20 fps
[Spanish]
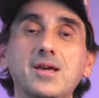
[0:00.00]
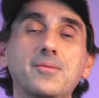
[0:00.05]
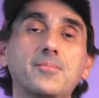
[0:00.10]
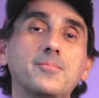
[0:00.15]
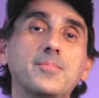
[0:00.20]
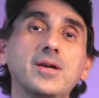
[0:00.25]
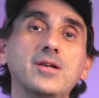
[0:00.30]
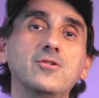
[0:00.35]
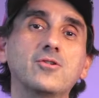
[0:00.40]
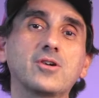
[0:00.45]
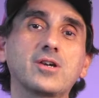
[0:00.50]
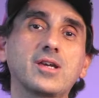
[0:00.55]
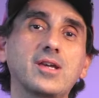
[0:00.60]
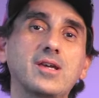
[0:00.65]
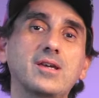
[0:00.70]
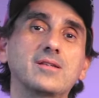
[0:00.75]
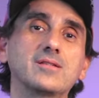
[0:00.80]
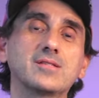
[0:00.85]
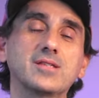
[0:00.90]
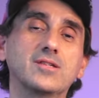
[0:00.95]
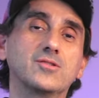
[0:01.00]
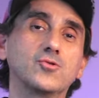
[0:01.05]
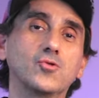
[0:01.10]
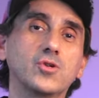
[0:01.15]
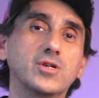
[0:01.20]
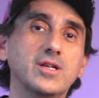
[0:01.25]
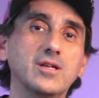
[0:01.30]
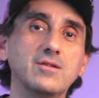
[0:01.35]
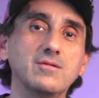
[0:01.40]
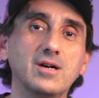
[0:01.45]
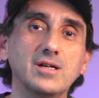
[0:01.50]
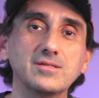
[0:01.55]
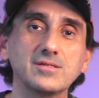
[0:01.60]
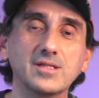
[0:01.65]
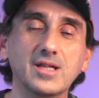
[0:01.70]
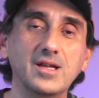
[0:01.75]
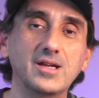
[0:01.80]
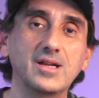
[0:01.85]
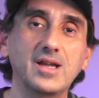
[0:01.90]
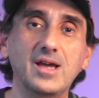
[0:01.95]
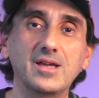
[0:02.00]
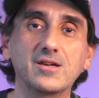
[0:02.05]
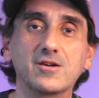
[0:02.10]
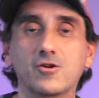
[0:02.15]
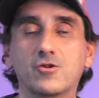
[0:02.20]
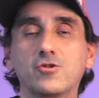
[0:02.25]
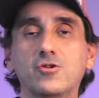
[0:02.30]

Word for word: que espero que se suscriban, den like,